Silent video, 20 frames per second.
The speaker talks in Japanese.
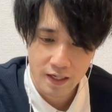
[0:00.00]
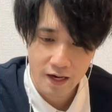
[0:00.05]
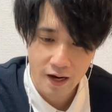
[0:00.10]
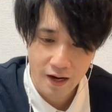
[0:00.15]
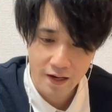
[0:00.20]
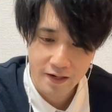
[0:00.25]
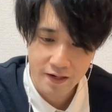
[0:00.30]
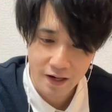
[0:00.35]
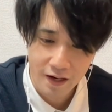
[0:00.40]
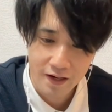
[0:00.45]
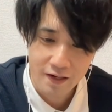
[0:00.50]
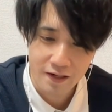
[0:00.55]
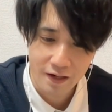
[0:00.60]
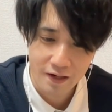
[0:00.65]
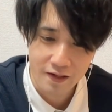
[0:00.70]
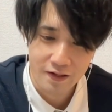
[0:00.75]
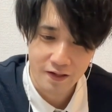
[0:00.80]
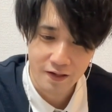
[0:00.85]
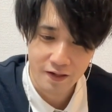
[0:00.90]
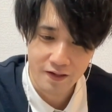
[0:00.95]
い。はいは
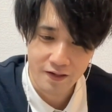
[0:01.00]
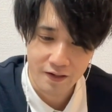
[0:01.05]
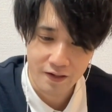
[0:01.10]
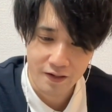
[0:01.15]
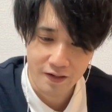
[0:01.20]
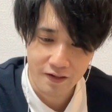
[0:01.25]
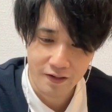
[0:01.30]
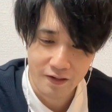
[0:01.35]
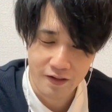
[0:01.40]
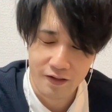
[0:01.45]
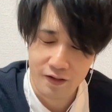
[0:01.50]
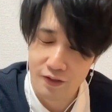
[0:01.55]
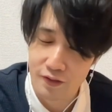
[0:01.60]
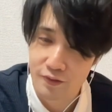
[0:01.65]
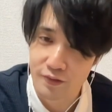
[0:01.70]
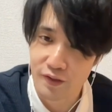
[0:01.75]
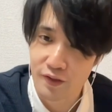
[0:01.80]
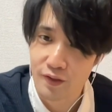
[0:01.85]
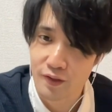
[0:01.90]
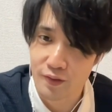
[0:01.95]
いはいはいはいはいはい。
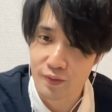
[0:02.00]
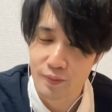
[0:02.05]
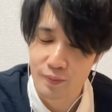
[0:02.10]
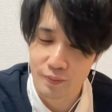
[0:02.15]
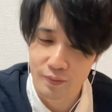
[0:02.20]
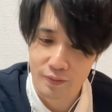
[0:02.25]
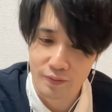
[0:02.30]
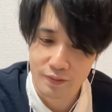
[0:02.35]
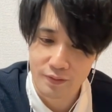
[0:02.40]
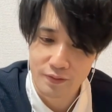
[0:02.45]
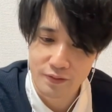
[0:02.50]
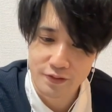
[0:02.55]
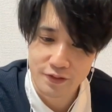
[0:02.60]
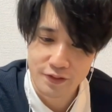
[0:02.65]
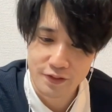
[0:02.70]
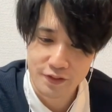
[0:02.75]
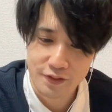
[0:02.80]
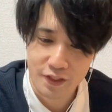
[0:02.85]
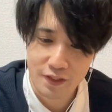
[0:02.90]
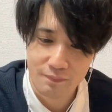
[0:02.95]
なんかね、
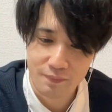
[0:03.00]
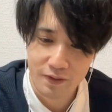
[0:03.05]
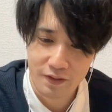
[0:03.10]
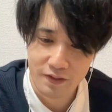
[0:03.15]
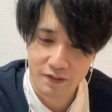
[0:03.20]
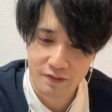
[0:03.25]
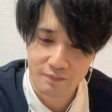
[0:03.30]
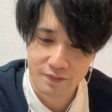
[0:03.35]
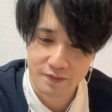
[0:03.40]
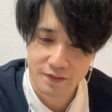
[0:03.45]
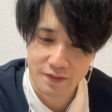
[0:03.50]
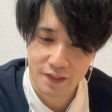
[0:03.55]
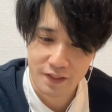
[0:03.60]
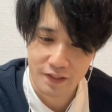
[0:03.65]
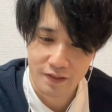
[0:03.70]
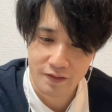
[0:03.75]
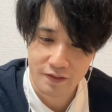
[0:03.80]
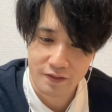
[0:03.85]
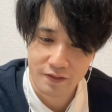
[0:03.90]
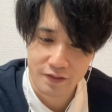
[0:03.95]
新キャラばっかり出ますね。
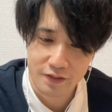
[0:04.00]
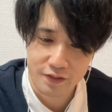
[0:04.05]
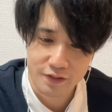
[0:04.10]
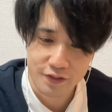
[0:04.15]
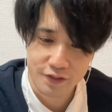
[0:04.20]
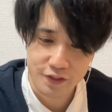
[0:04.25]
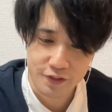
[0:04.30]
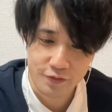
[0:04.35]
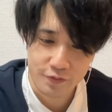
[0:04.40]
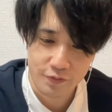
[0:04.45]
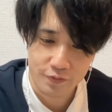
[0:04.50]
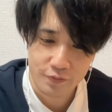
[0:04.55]
ジル。